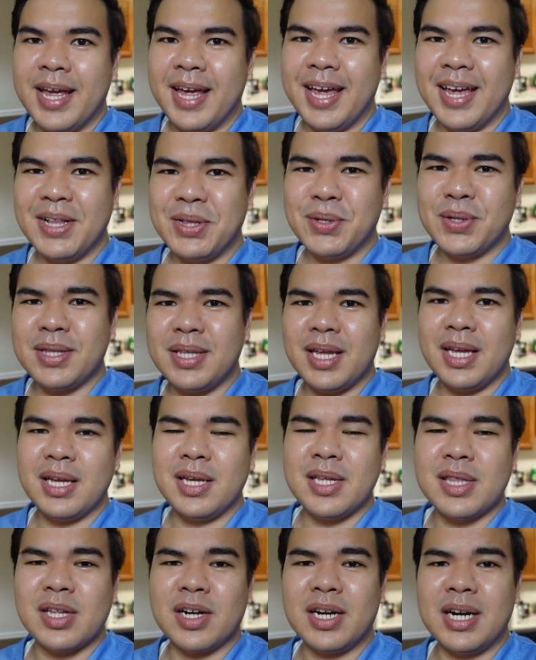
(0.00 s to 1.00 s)
And
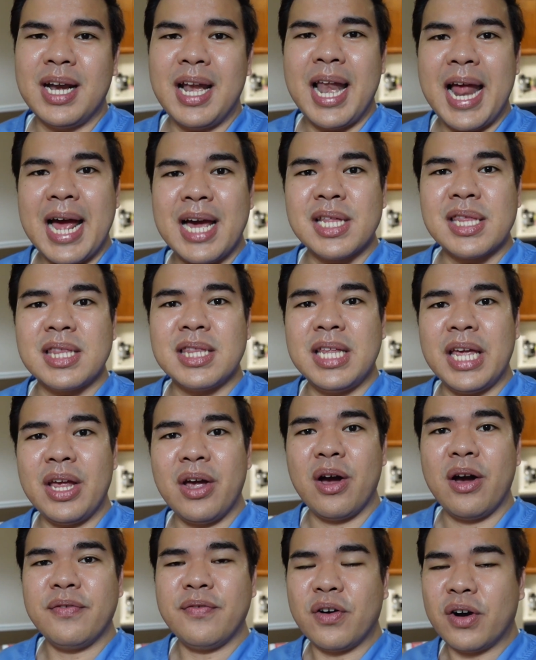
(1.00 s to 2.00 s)
today is our last day
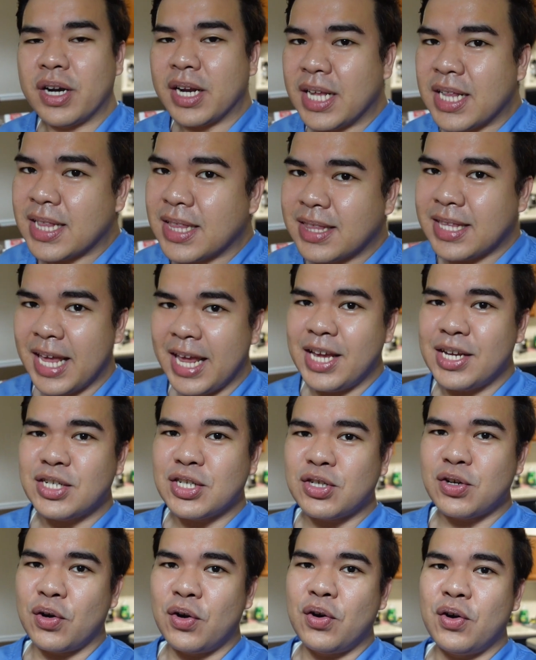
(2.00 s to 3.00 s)
of
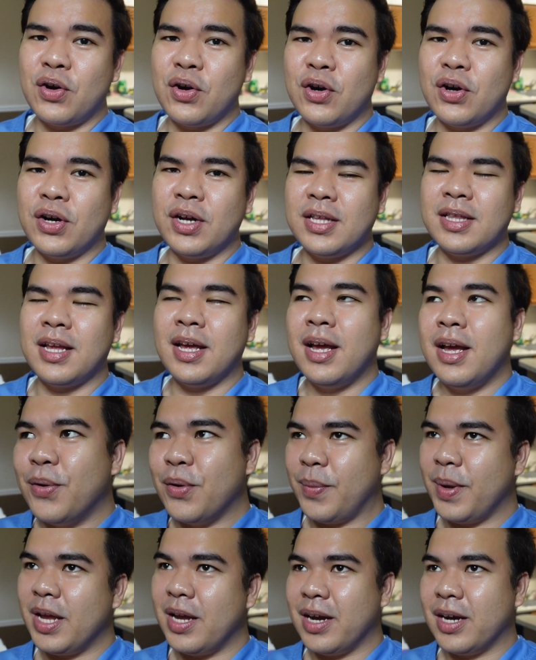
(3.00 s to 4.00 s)
orientation. Oh
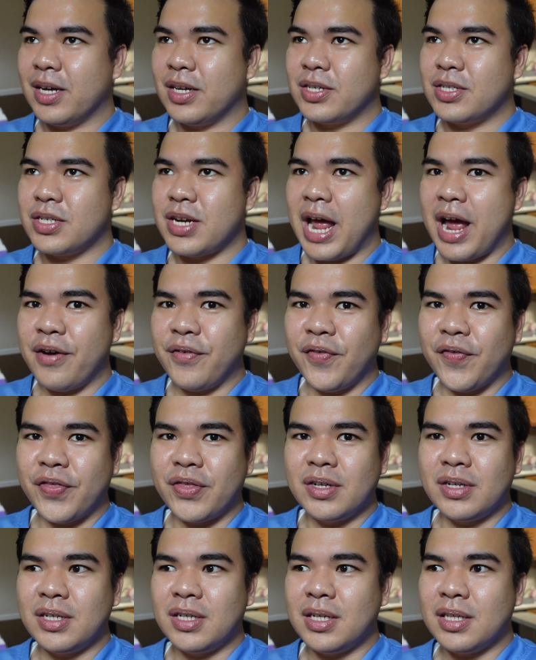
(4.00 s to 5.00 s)
my gosh.
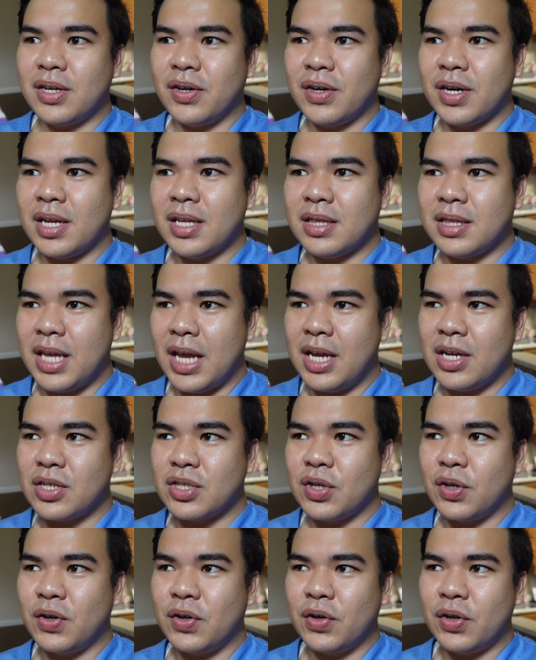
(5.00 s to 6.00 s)
After the
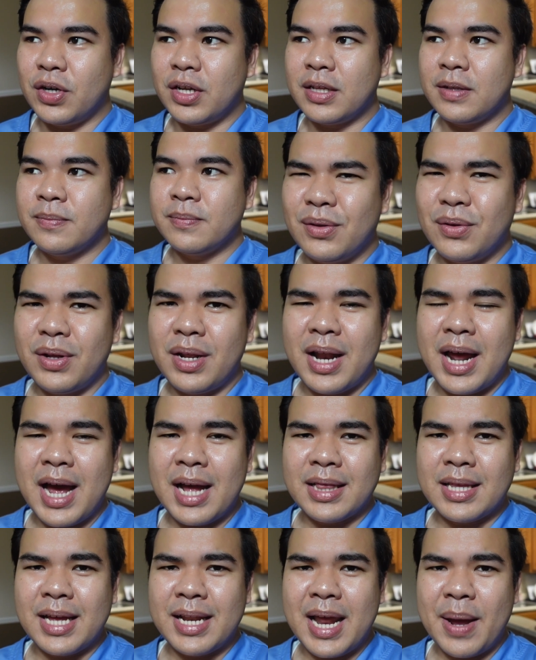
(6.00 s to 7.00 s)
orientation, doon
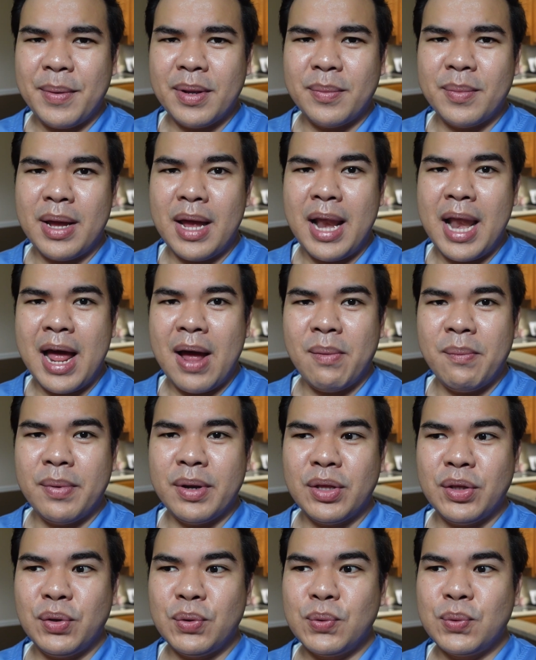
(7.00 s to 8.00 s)
na ata namin
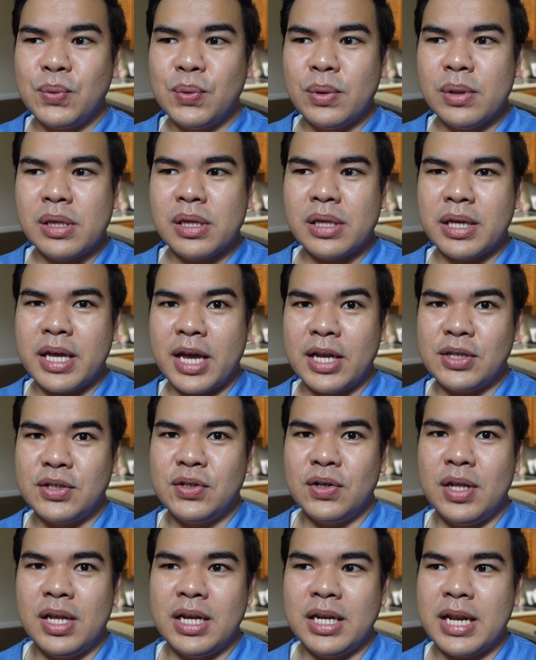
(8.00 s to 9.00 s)
malalaman yung
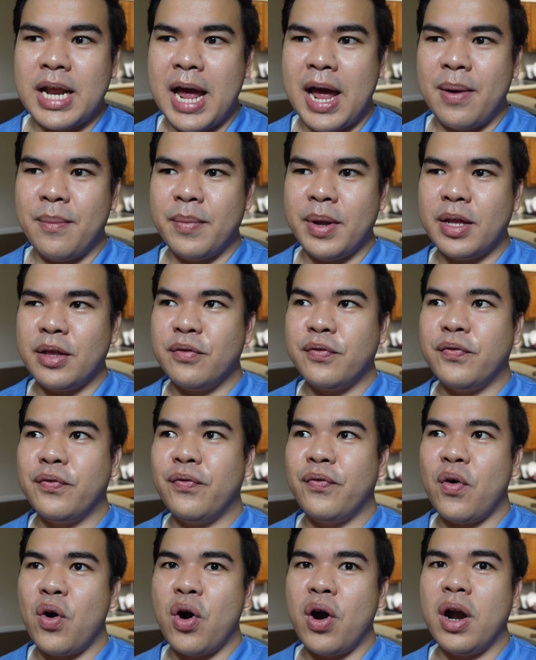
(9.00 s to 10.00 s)
scheduling namin
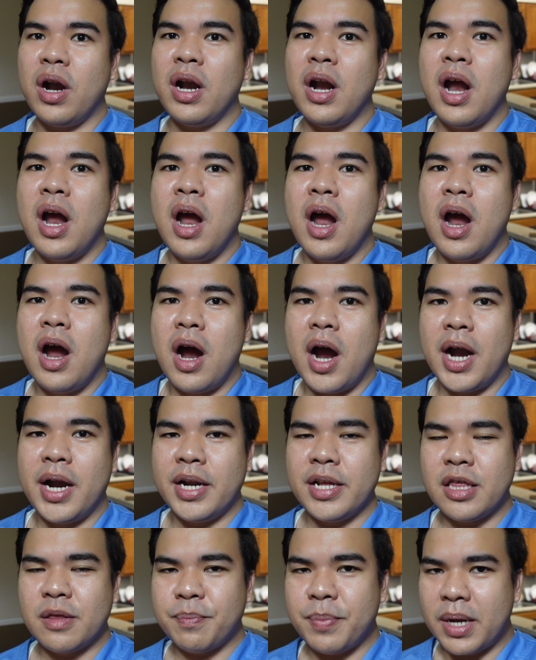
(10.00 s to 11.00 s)
for our
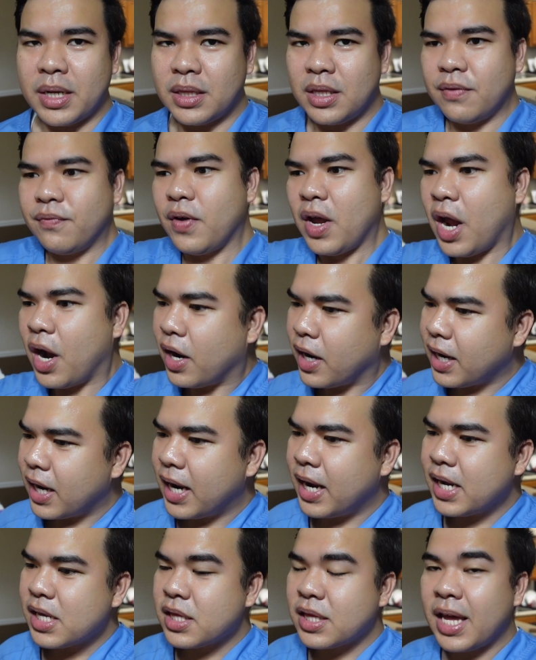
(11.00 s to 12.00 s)
respective
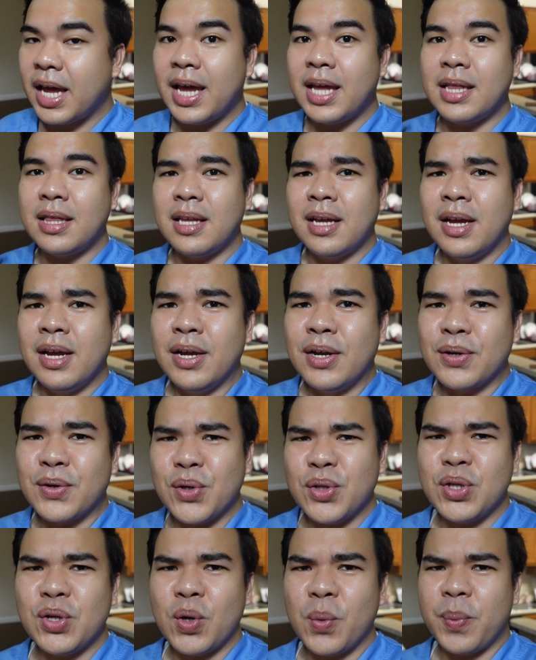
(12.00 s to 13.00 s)
areas. And
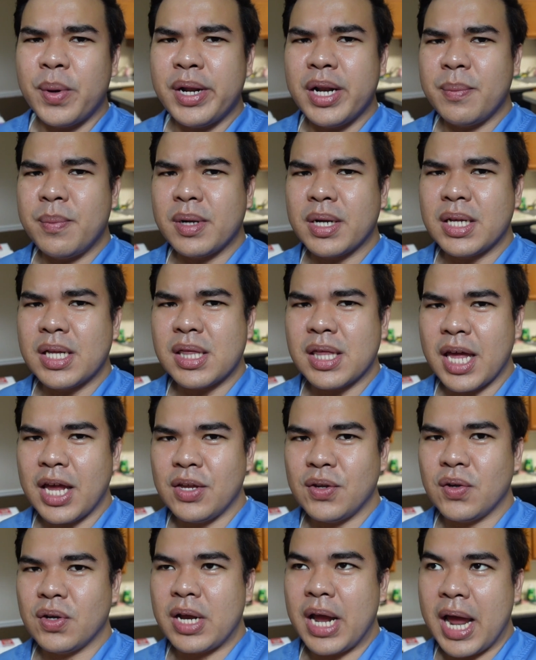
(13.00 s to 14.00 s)
kung hindi ko pala nabanggit sa
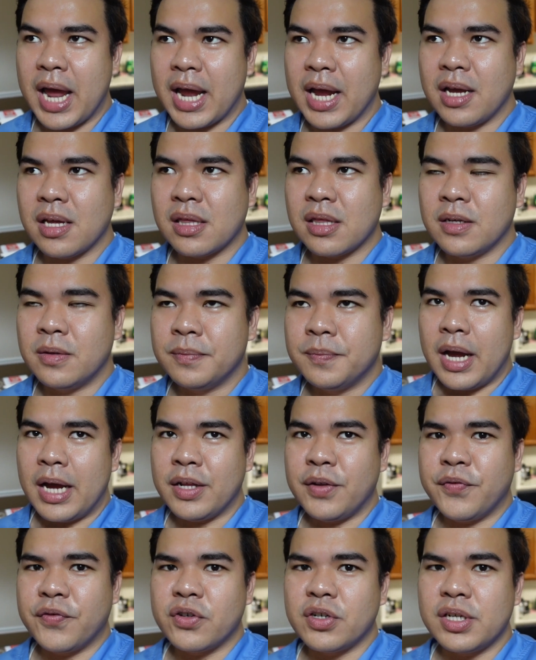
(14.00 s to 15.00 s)
inyo guys,
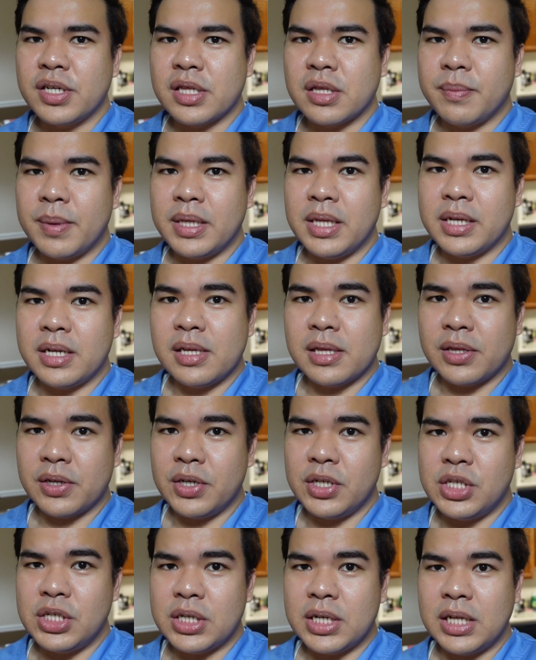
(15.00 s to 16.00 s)
at first medical
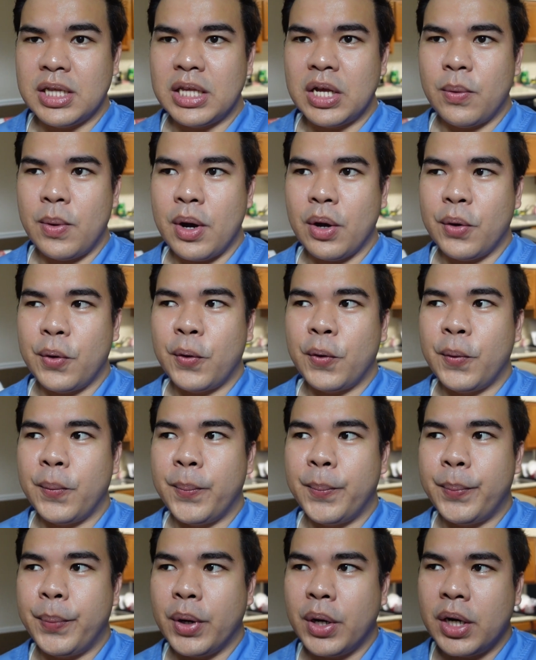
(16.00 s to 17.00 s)
surgical daw
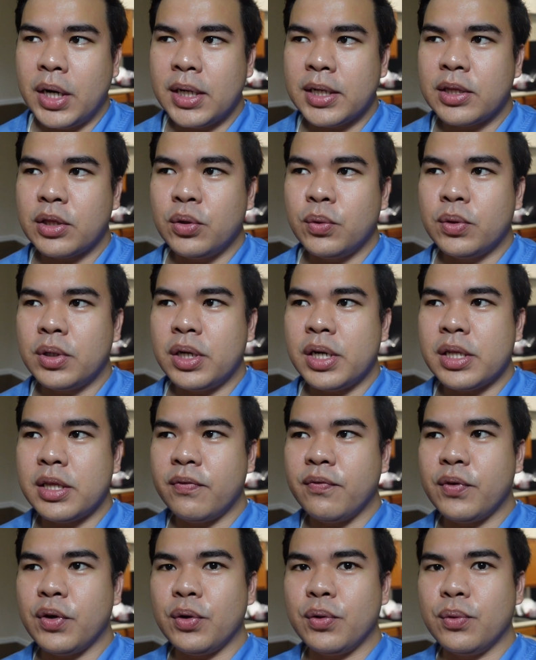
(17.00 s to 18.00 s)
ako, but nung
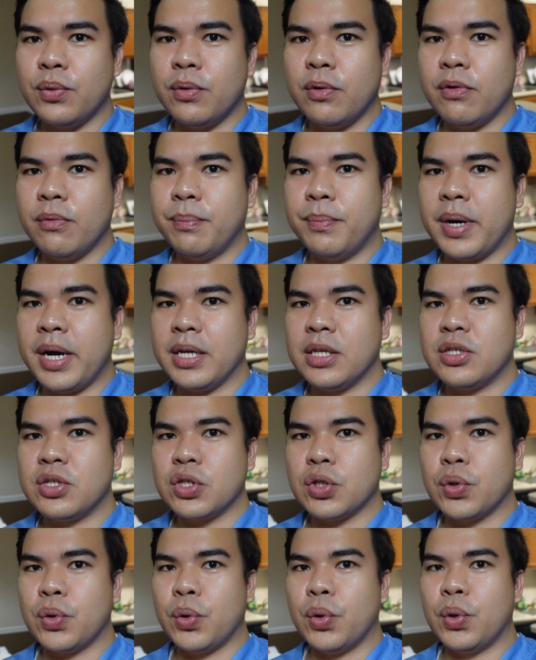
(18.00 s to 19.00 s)
na-receive ko yung
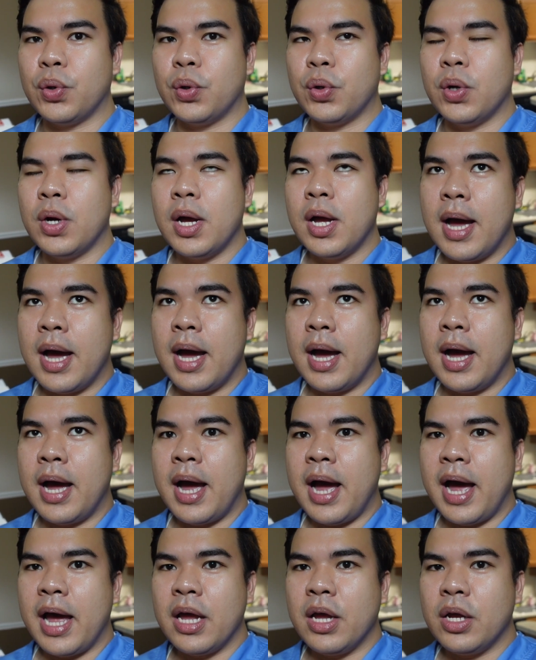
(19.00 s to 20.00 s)
badge ko, uh,
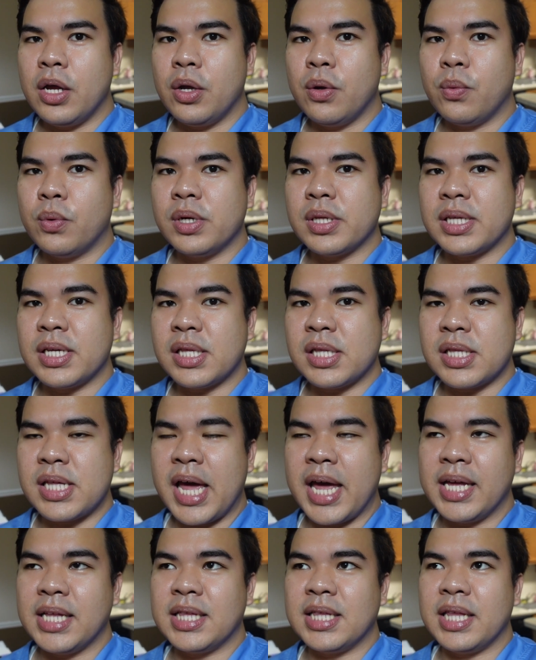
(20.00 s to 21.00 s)
I was
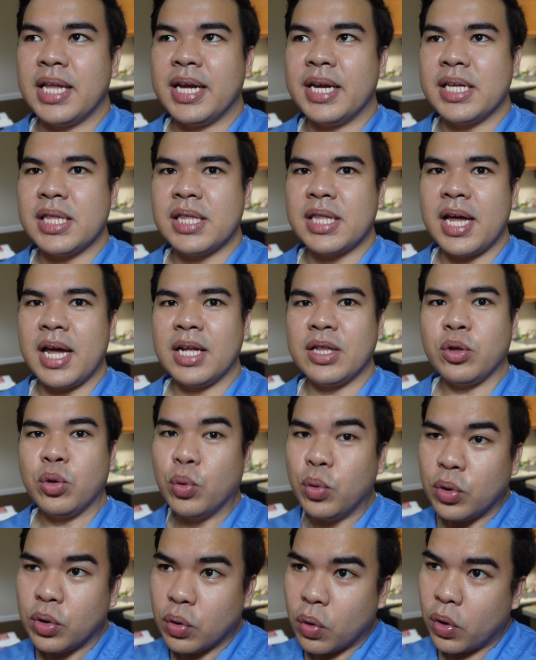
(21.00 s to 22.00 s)
assigned na sa
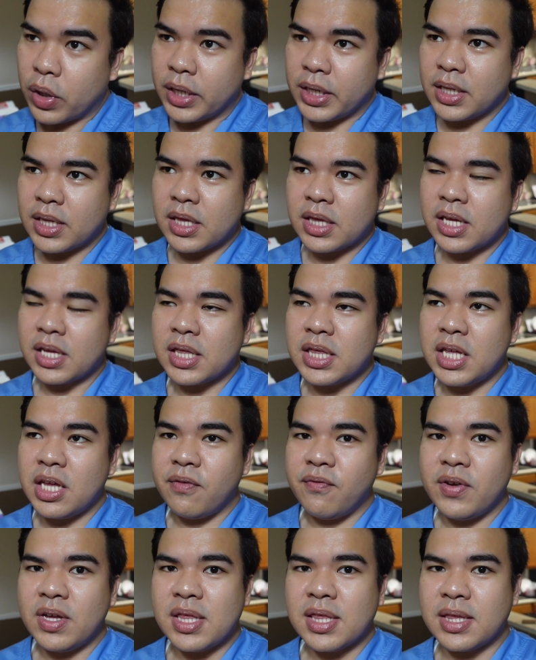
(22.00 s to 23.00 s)
2 North, sa
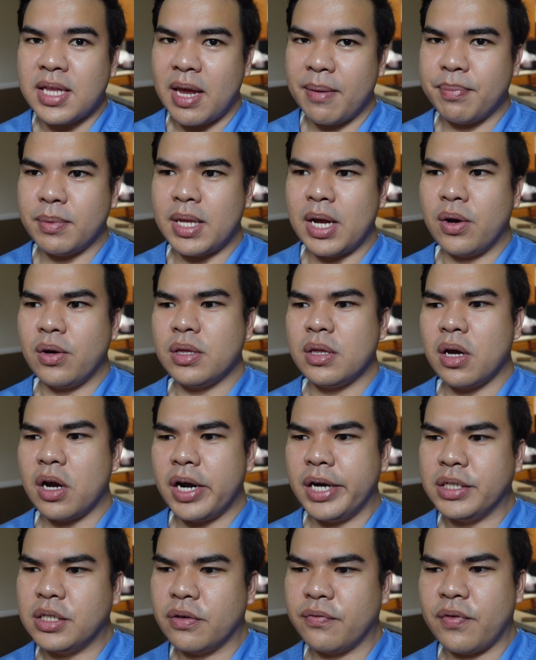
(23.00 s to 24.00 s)
CV step down, sa
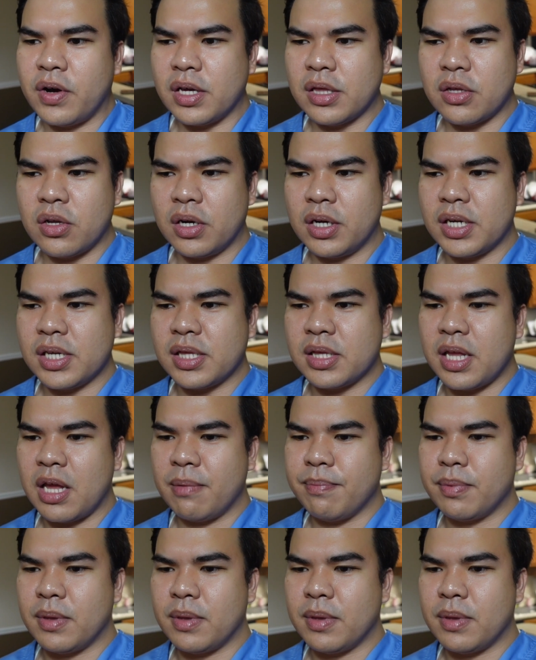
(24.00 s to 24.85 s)
cardiovascular step